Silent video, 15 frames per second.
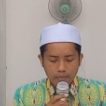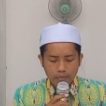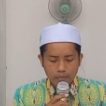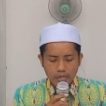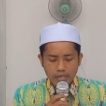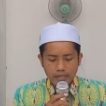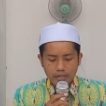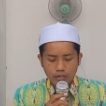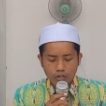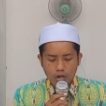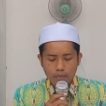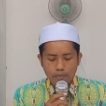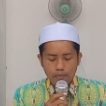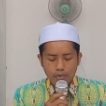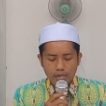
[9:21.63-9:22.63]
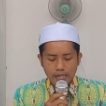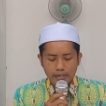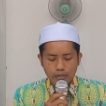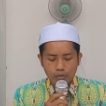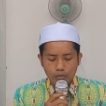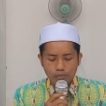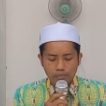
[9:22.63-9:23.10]
mingkop
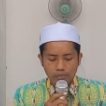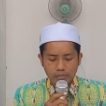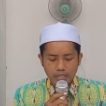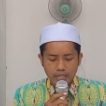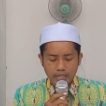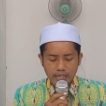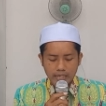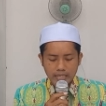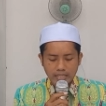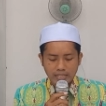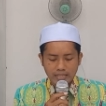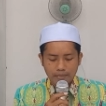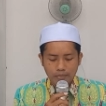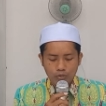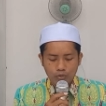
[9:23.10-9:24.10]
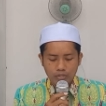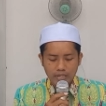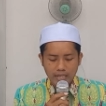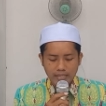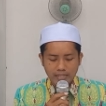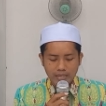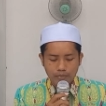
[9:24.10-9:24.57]
likum dari
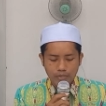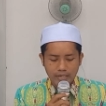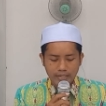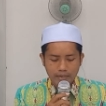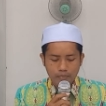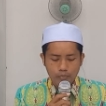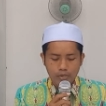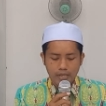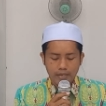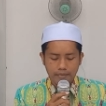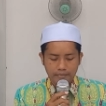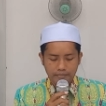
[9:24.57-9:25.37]
sebelumnya sampai kapi